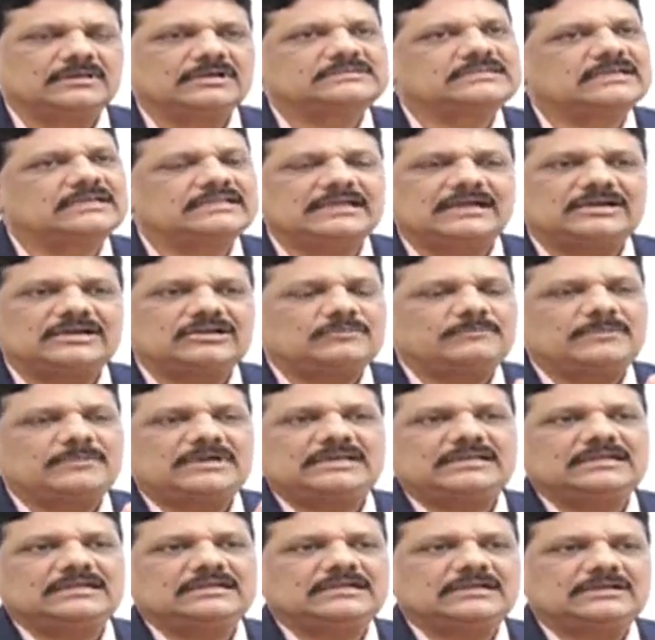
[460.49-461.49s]
సో అది
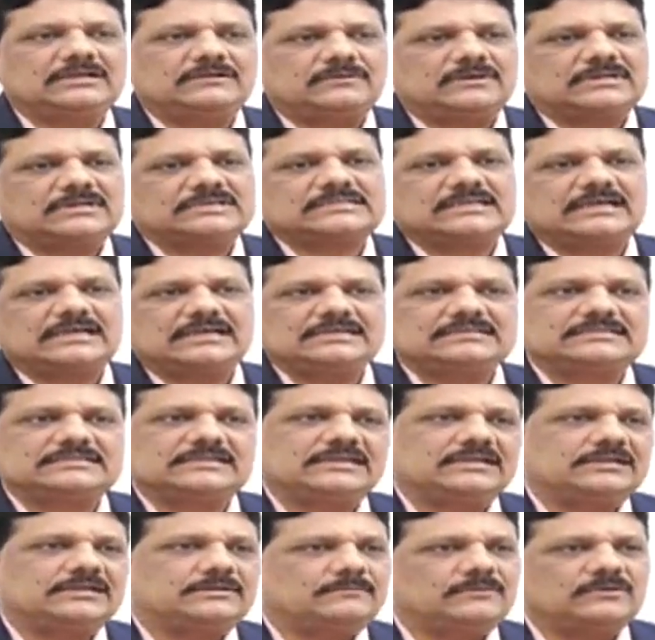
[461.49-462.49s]
ఆటోమేటిక్గా ఒకసారి
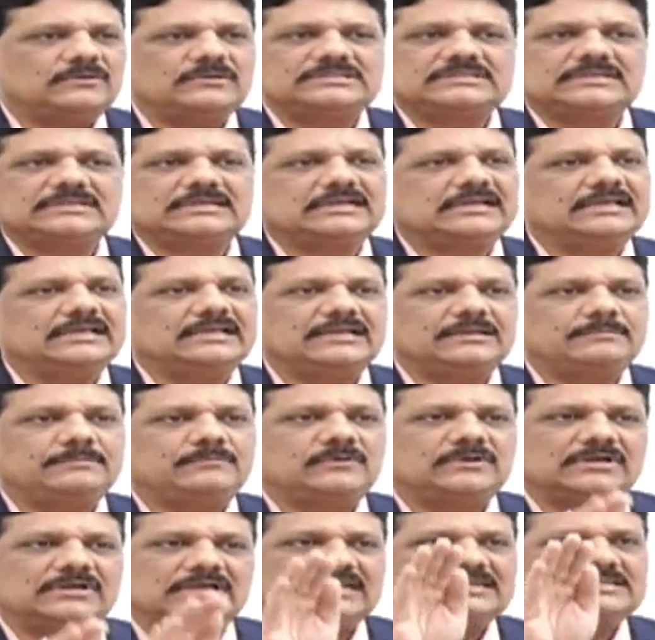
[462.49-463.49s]
శరీరంలోంచి క్లియర్
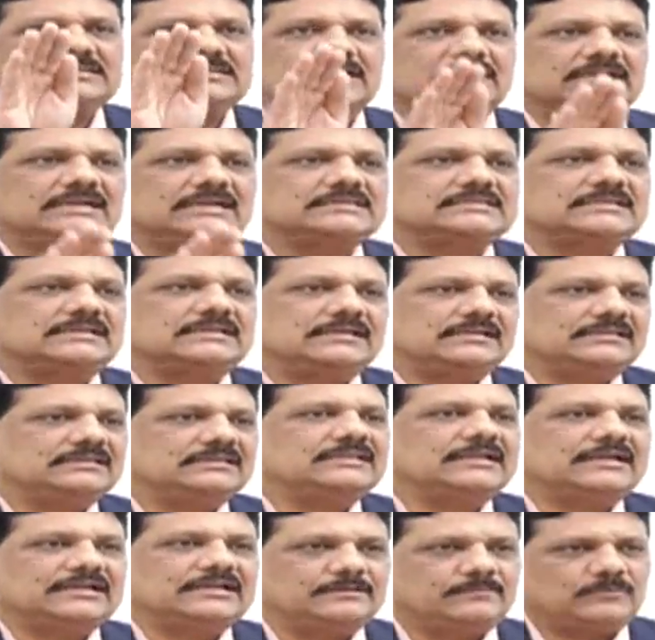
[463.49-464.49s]
అయిపోగానే జాండీస్
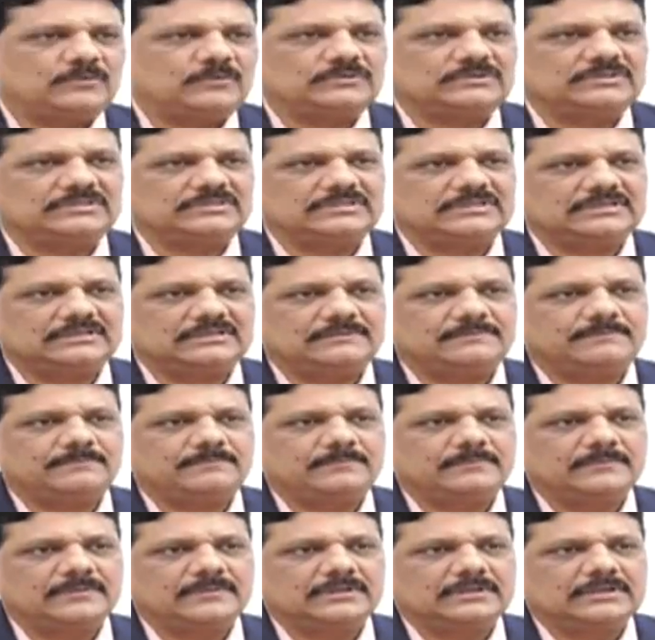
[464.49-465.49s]
అనేది తగ్గిపోతుంది
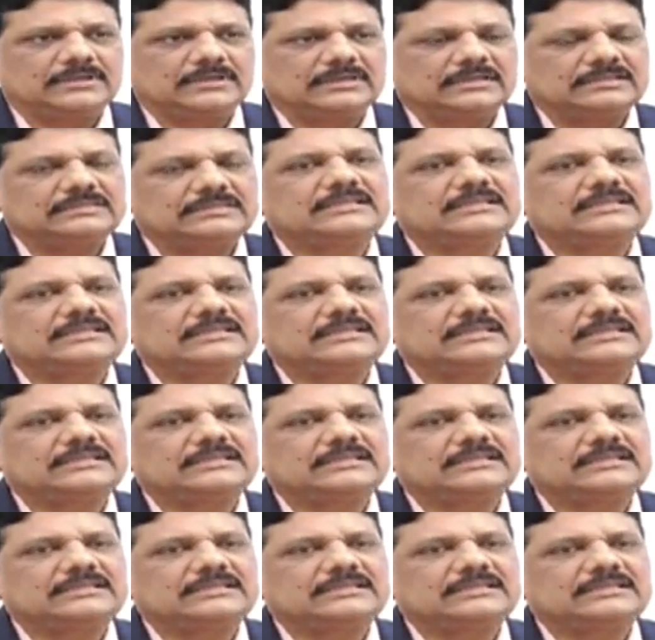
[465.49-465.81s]
hmm.